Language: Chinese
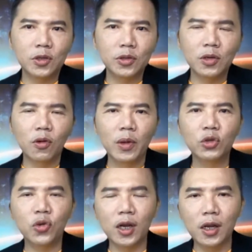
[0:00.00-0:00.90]
就是我
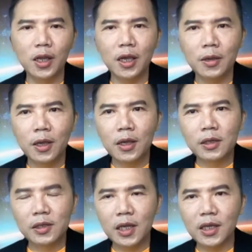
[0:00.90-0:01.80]
们全人类
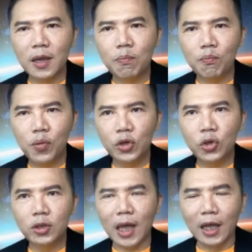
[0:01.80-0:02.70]
现在必
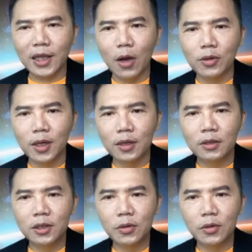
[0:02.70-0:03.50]
须达到的，